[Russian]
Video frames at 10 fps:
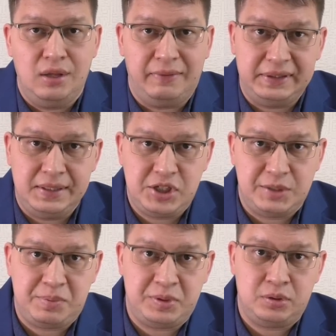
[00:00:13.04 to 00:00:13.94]
В отличие
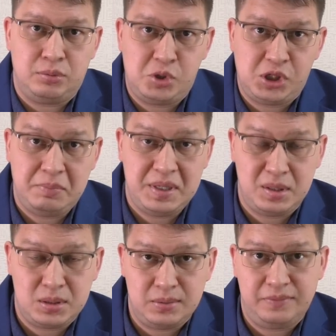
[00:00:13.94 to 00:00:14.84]
от предыдущих
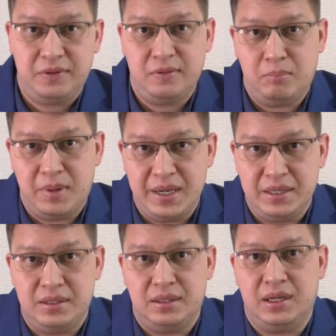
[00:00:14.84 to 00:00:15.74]
месяцев,
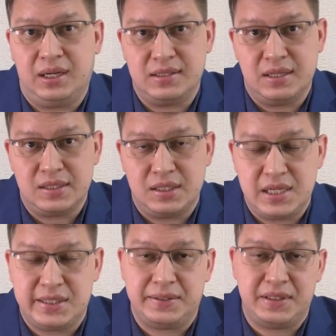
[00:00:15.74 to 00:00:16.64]
май оказался
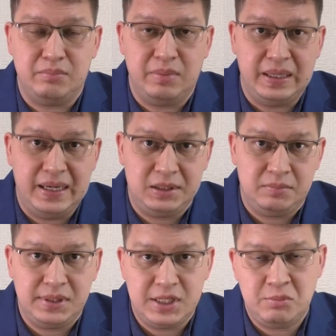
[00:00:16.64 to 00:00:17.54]
не таким
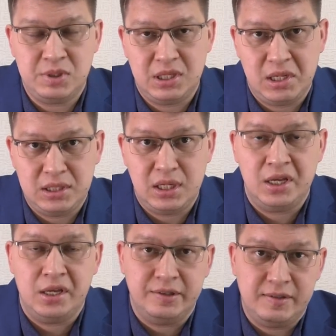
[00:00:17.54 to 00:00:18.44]
богатым на изменения,
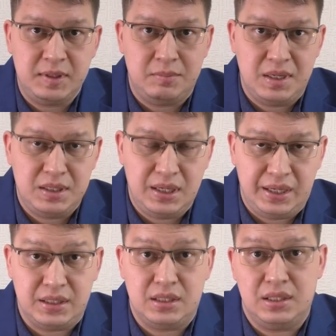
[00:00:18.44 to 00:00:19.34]
тем не менее
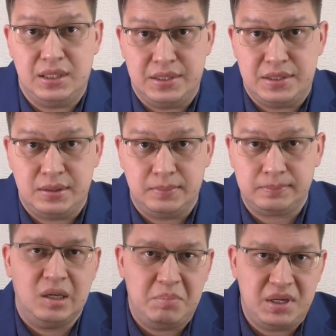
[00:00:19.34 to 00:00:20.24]
они есть.
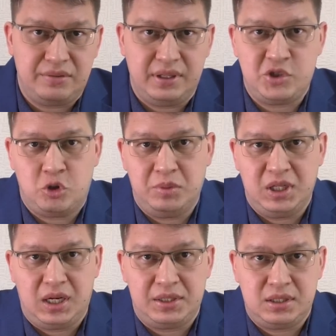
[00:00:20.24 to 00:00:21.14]
Первое, о чем бы
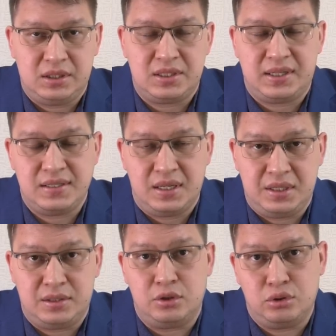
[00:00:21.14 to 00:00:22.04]
я хотел рассказать,
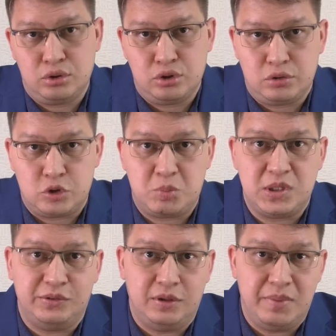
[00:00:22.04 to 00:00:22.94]
это то, что с
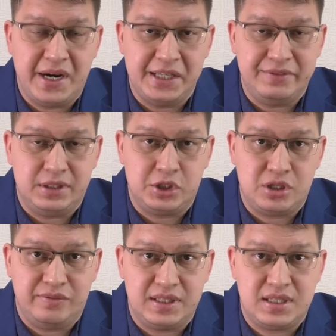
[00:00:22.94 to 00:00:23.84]
1 мая
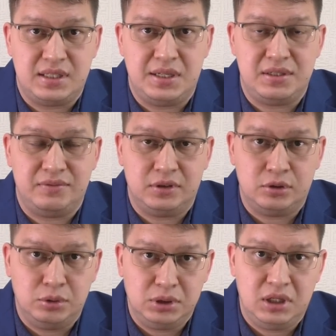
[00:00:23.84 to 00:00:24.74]
2023
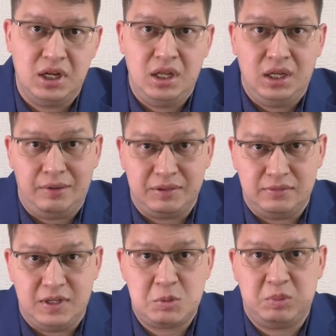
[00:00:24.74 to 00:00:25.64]
года
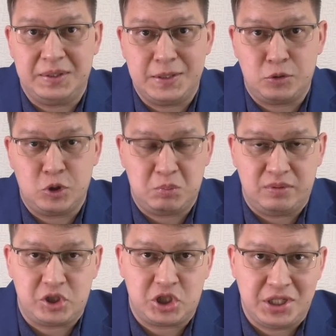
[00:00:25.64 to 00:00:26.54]
АвтоВАЗ планирует
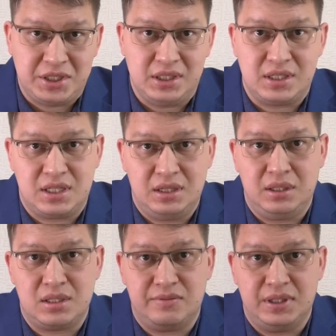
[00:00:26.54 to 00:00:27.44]
повышение цен
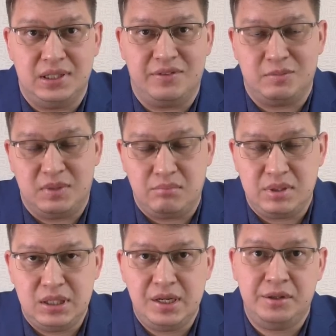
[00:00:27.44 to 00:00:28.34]
на свои
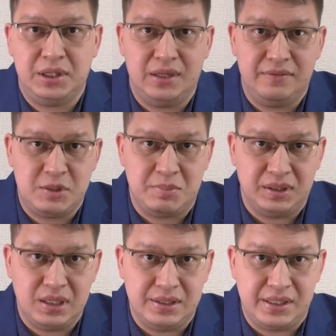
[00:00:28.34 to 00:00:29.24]
автомобили на весь
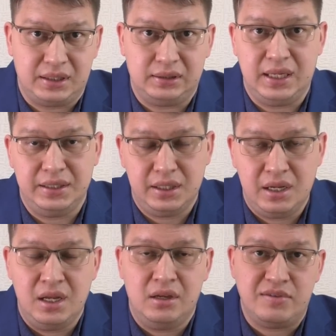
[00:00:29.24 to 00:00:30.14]
модельный ряд
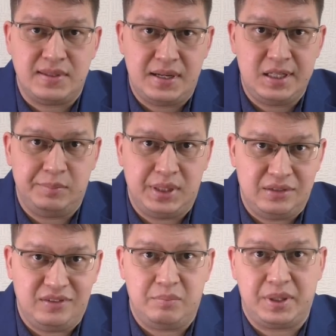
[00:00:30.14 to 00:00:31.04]
«Лада» в среднем на
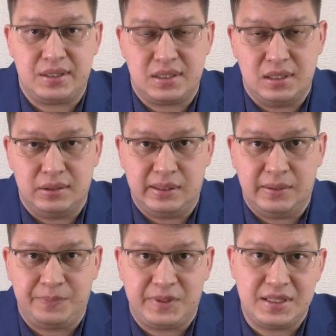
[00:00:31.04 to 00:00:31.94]
2%.
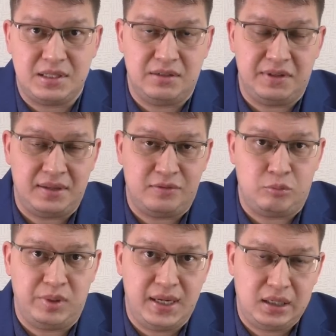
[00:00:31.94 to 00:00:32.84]
Если говорить в
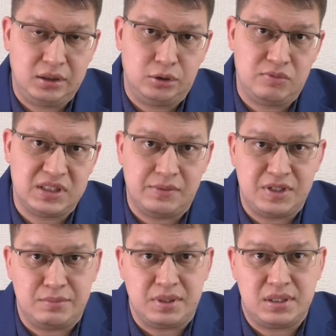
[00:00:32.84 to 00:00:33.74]
рублях, то в
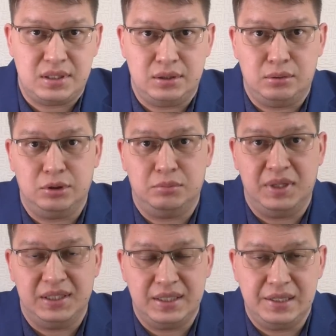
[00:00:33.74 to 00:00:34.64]
зависимости от
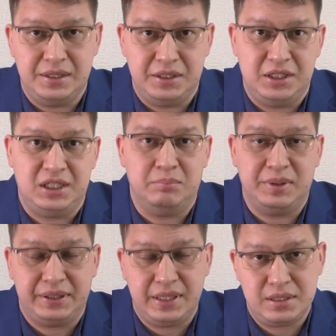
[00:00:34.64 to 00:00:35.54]
модели и
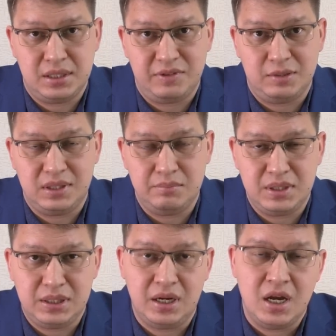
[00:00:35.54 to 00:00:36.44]
комплектации
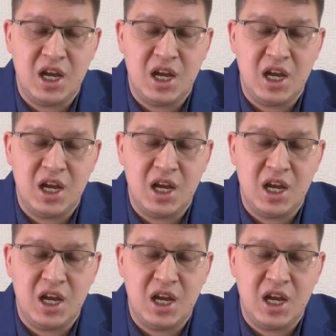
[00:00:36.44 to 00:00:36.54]
автомобиля